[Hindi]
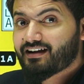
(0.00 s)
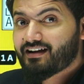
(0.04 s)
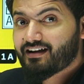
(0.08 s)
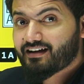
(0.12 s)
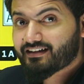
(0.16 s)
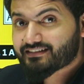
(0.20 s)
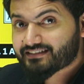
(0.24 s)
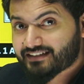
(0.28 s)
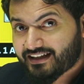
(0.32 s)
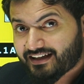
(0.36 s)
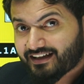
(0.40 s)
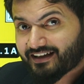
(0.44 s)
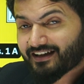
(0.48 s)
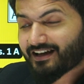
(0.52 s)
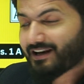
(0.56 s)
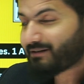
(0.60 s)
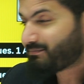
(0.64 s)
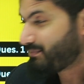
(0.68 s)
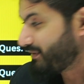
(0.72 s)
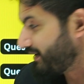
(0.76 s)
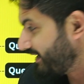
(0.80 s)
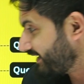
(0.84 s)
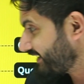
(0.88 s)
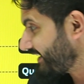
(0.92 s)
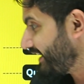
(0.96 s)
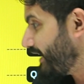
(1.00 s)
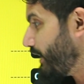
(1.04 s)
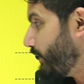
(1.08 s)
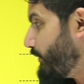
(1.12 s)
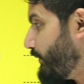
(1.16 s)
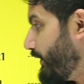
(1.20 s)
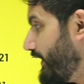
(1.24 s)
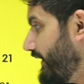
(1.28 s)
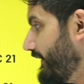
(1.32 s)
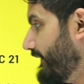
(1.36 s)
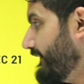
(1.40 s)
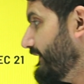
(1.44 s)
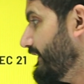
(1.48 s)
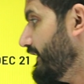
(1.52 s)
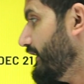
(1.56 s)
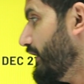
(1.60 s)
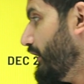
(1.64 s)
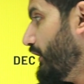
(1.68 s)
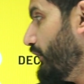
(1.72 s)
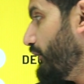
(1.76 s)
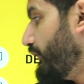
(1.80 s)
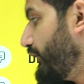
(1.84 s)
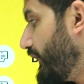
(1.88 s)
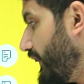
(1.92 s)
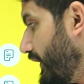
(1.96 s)
का सिंगल पार्ट आया हुआ है
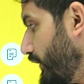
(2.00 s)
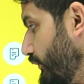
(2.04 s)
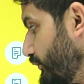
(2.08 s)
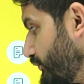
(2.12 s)
फिर